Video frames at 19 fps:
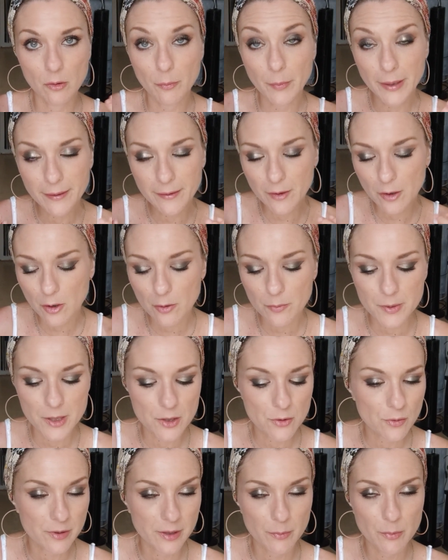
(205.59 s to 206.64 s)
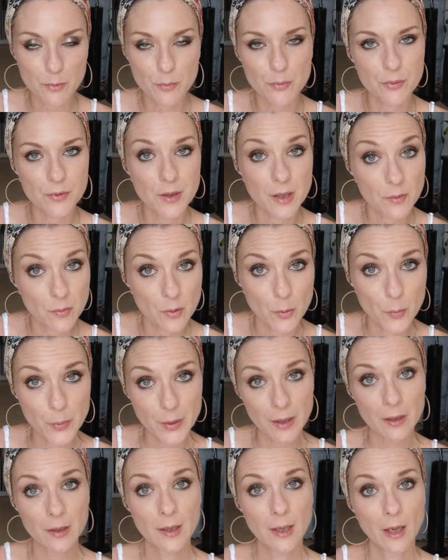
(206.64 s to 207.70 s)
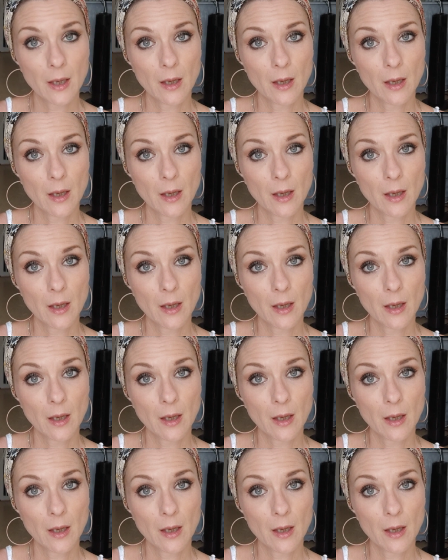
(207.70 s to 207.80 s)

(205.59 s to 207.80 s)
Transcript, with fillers: make-up, des choses un peu plus développées.